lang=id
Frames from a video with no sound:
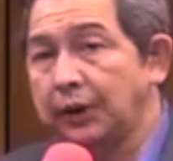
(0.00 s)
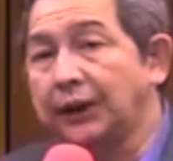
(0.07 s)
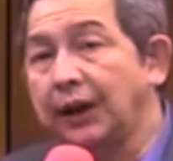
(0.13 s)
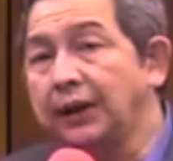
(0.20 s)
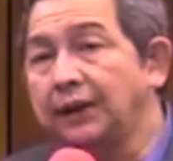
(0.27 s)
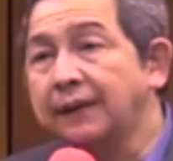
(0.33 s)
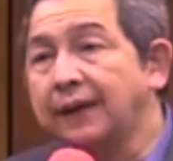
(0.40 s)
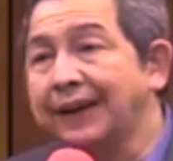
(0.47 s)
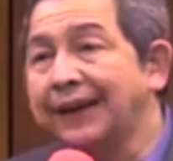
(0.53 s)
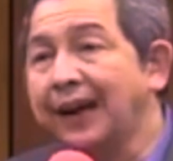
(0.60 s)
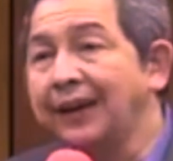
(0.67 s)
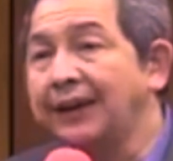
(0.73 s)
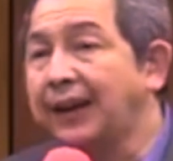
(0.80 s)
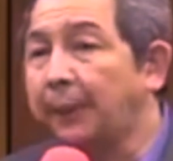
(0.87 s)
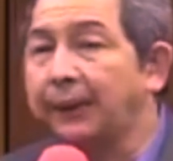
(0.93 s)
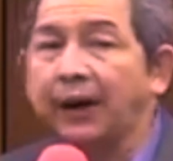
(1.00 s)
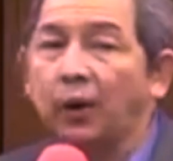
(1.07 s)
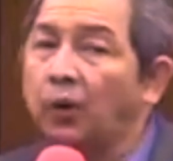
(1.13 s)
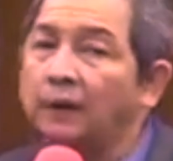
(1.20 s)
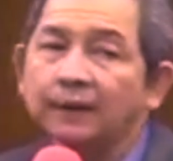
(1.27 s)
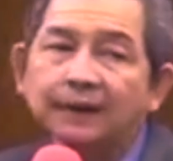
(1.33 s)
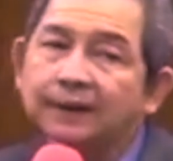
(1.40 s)
Kita ini seringkali nggak pernah
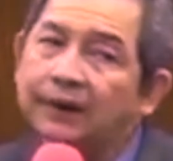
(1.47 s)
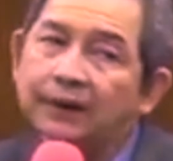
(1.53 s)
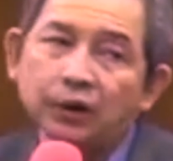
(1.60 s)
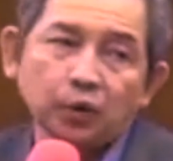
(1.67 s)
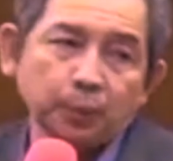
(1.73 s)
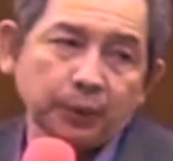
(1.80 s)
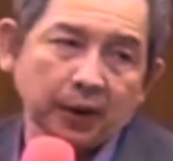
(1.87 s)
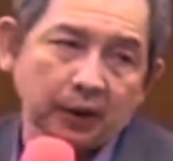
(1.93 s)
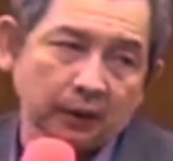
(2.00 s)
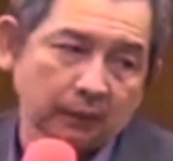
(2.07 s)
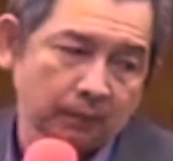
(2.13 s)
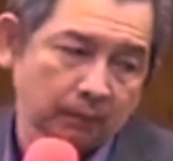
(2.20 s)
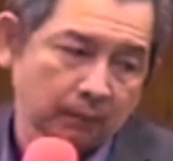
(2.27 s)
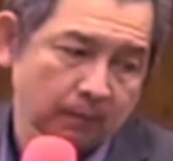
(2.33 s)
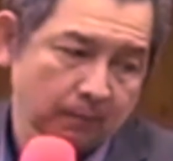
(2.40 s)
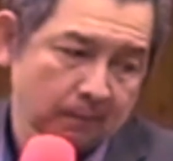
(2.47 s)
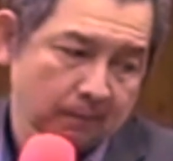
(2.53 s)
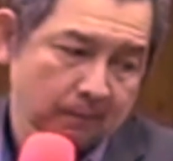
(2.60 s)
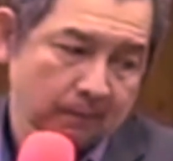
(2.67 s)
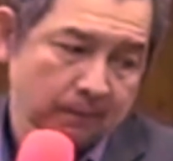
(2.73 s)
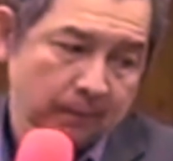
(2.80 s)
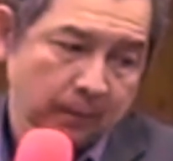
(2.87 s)
konsisten hidupnya.
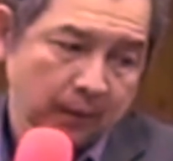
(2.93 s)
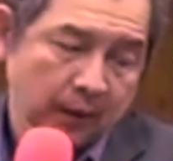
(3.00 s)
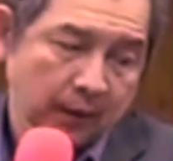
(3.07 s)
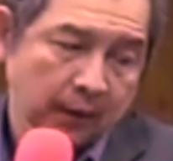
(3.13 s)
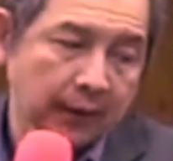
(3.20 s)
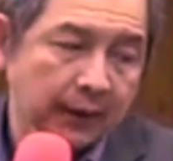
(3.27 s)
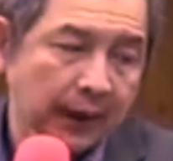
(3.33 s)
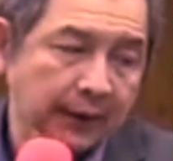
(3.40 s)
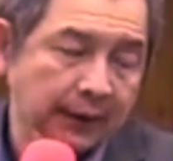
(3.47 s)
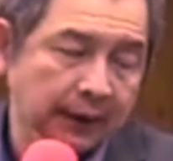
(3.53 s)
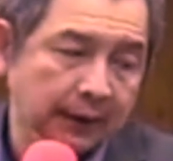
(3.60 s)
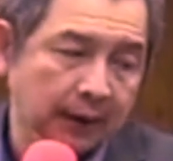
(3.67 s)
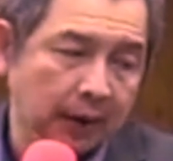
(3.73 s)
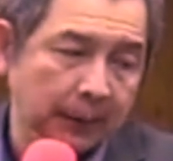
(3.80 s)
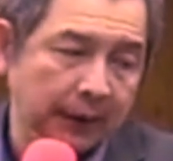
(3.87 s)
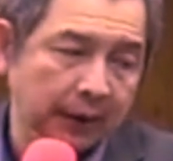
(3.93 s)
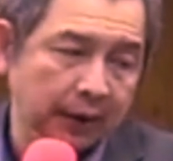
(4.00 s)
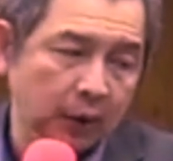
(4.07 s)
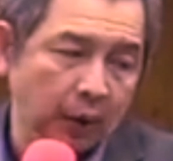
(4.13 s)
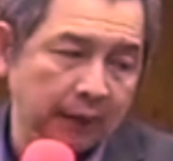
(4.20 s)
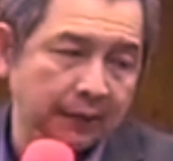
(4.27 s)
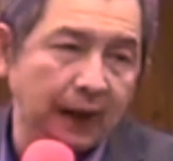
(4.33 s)
Kita ini datang
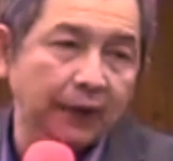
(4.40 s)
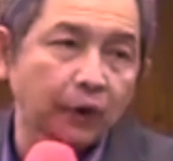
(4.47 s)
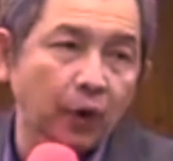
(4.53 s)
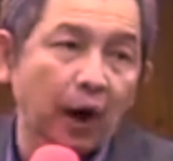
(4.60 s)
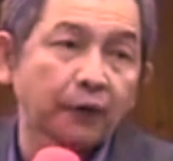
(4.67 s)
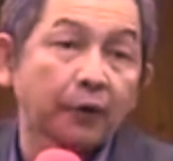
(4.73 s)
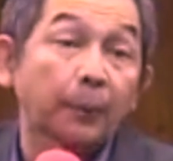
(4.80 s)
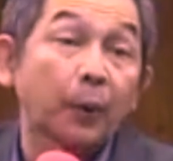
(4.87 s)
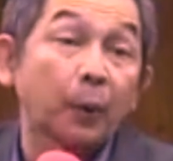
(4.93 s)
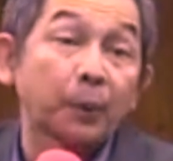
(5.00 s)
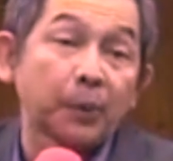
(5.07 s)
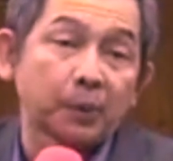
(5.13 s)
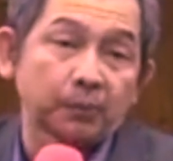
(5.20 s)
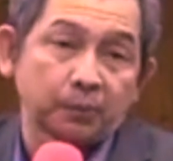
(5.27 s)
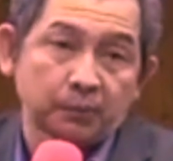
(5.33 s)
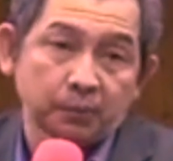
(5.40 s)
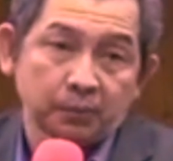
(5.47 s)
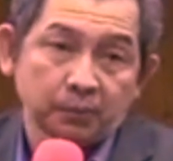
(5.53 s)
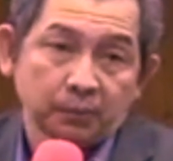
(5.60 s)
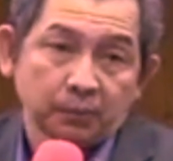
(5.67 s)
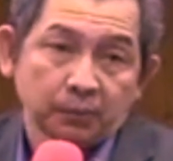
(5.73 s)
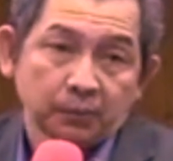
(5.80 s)
kepada Tuhan saat you have a problem.
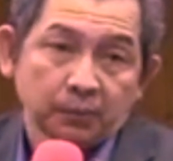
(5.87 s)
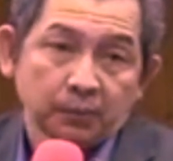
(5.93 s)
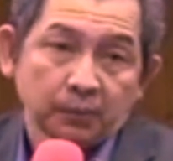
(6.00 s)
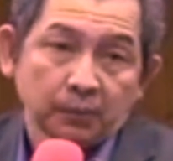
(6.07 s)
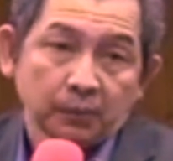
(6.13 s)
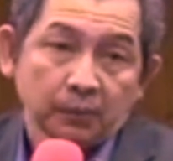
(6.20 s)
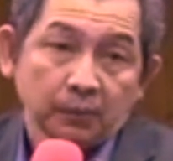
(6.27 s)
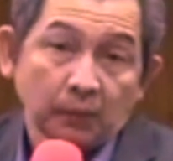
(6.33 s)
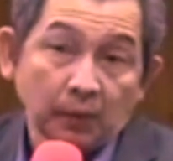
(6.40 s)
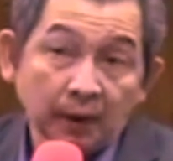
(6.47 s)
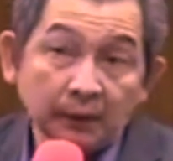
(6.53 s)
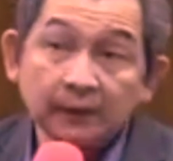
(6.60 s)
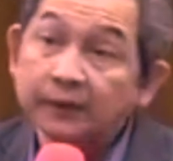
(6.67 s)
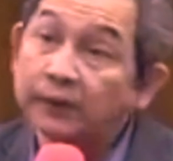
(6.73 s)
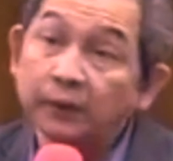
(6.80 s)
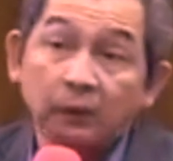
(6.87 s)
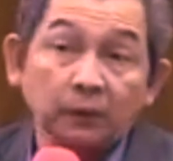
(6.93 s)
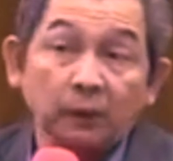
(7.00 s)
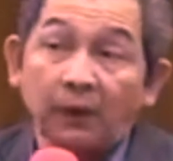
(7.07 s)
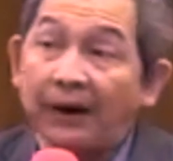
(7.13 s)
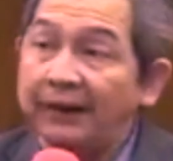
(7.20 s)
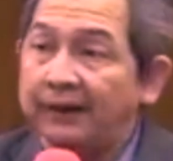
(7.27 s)
This is
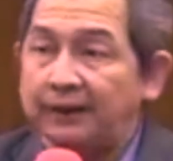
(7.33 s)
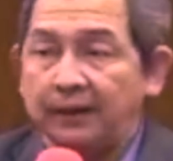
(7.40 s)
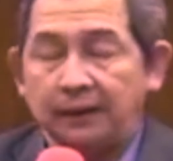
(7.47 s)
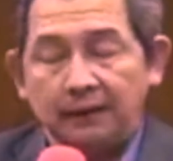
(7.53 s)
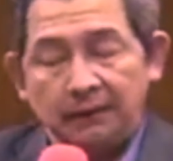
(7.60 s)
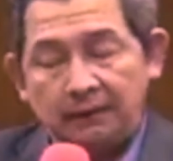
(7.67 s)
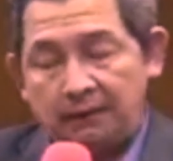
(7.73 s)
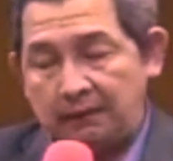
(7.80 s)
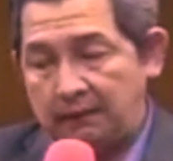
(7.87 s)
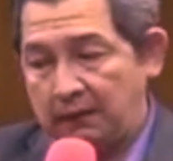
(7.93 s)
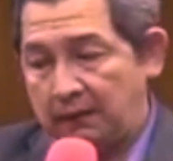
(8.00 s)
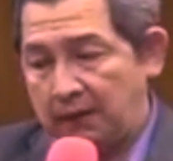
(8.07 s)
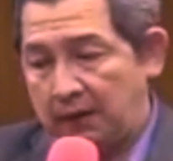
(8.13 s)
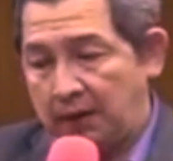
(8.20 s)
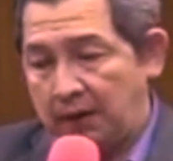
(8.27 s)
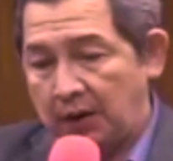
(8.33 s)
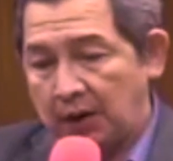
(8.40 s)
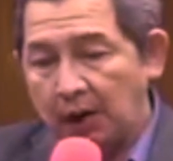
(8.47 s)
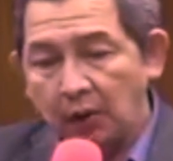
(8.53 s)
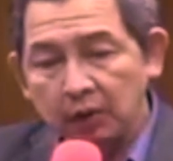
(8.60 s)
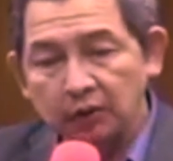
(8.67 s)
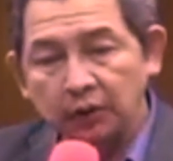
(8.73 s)
not right.
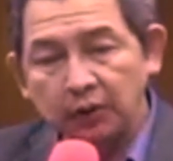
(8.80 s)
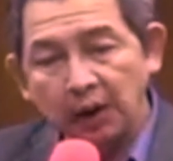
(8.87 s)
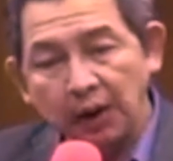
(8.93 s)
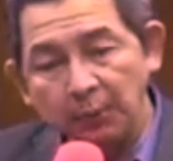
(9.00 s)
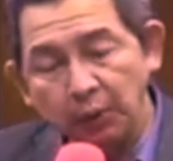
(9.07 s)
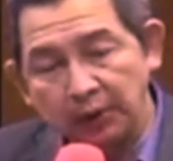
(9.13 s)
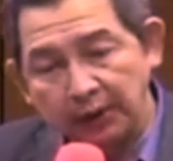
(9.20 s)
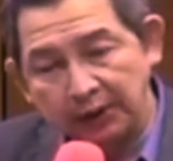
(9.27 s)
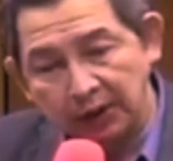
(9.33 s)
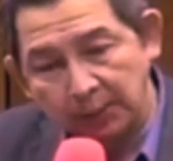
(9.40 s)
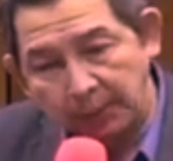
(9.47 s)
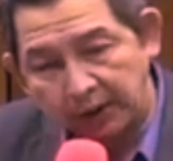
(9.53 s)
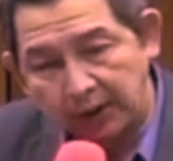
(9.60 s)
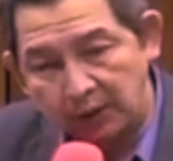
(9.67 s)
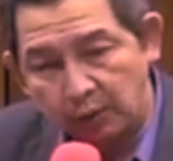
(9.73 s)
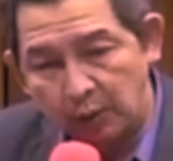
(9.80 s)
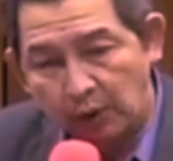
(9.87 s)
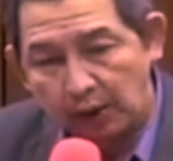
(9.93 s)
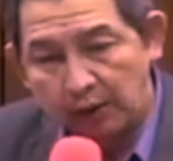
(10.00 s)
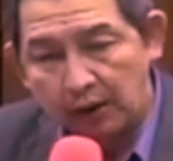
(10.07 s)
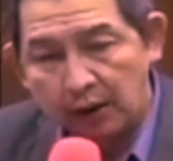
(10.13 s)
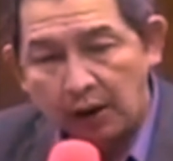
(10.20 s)
Kalau saudara mau datang kepada
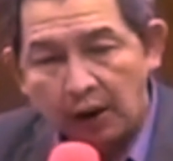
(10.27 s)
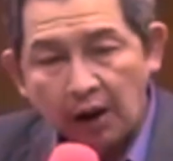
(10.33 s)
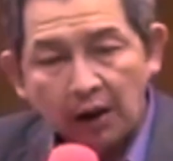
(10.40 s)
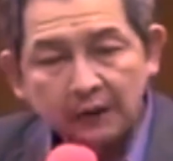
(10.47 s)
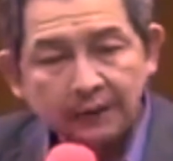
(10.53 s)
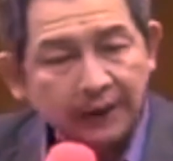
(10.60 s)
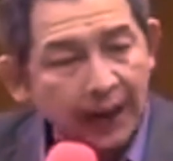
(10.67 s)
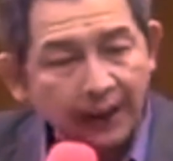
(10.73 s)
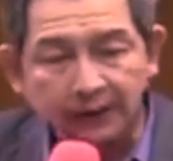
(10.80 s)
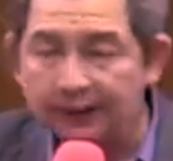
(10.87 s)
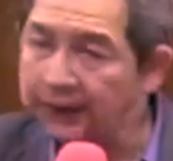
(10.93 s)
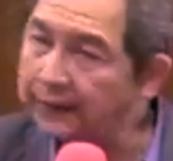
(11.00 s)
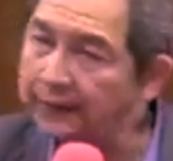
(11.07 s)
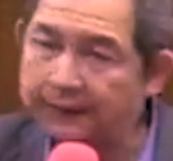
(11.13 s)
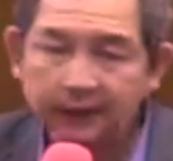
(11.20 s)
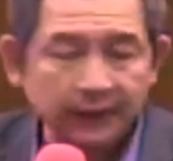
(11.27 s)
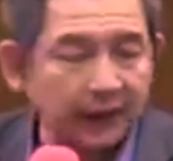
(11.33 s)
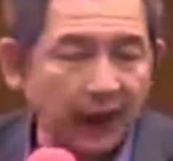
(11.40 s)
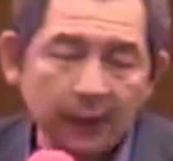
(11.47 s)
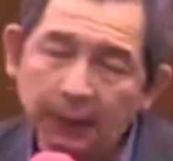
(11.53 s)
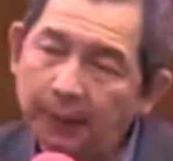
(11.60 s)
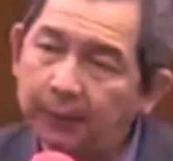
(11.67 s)
Tuhan saat tidak
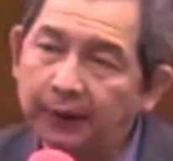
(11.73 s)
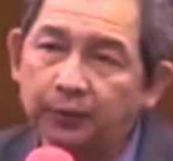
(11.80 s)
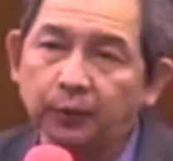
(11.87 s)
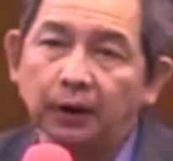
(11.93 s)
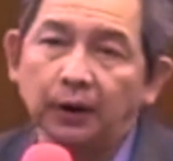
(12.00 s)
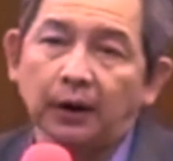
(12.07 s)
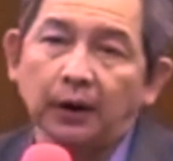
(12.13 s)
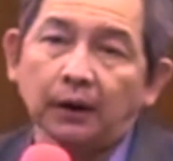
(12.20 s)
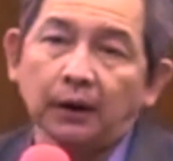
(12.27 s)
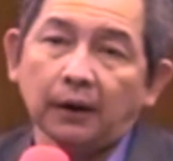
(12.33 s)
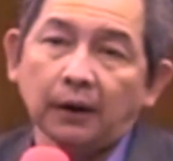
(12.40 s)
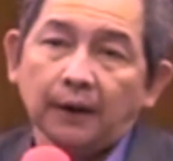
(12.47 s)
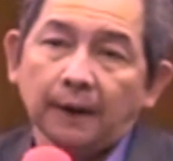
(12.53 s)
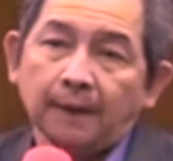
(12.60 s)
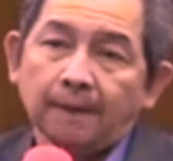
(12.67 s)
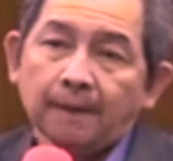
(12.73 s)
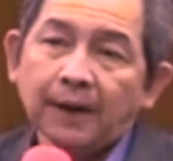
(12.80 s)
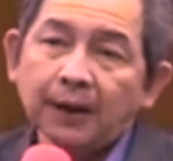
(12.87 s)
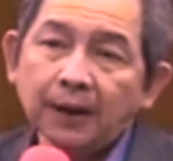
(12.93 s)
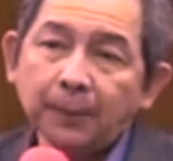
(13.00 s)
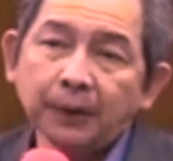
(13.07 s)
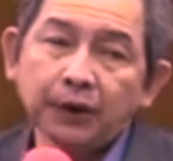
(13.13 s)
terjadi apa-apa saudara,
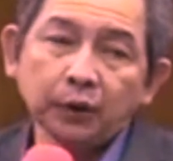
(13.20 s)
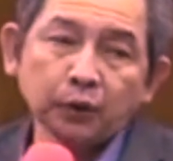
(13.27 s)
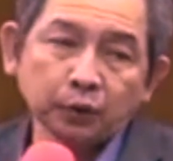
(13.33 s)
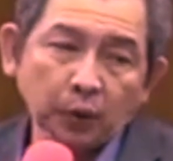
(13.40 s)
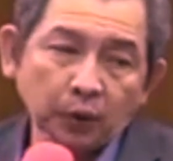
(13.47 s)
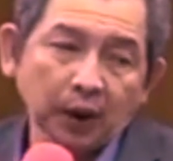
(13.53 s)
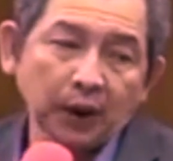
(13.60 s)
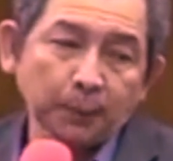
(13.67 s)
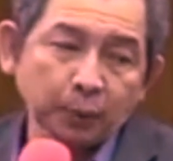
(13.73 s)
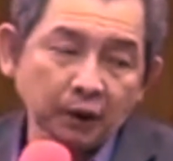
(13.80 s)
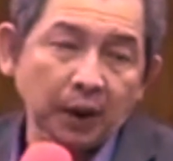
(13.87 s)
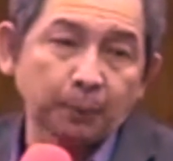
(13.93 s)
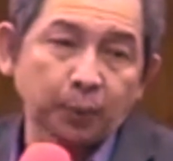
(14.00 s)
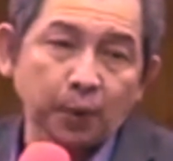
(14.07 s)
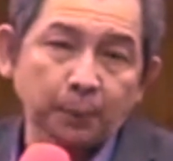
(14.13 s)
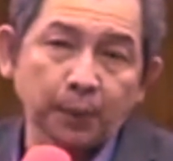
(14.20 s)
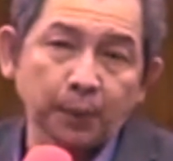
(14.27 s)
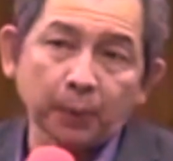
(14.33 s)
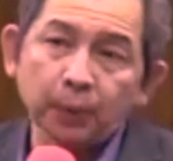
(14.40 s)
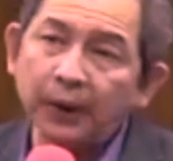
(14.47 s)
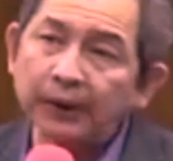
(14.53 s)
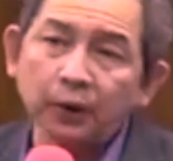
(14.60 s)
nanti begitu saudara punya
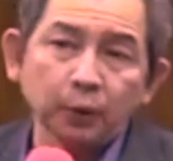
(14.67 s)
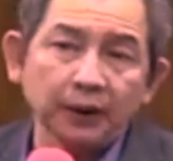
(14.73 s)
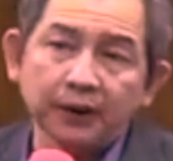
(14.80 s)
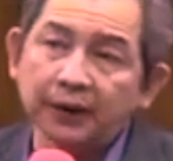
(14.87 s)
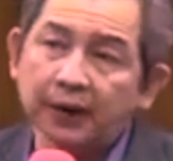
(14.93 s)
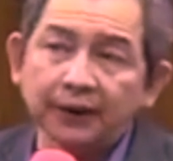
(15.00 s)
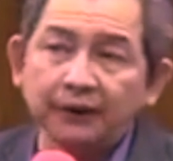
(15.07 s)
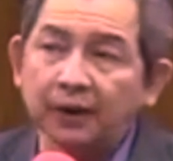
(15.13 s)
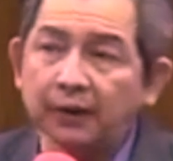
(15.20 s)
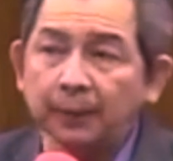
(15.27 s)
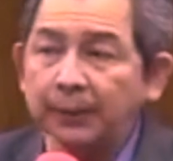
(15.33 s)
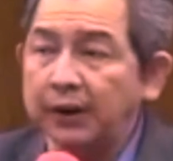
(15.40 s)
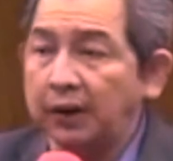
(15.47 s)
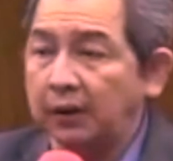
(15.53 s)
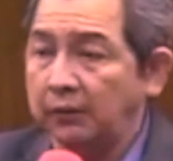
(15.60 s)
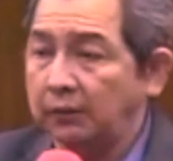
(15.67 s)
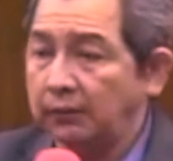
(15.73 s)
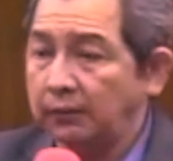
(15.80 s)
problem, berarti dia akan jawab kita.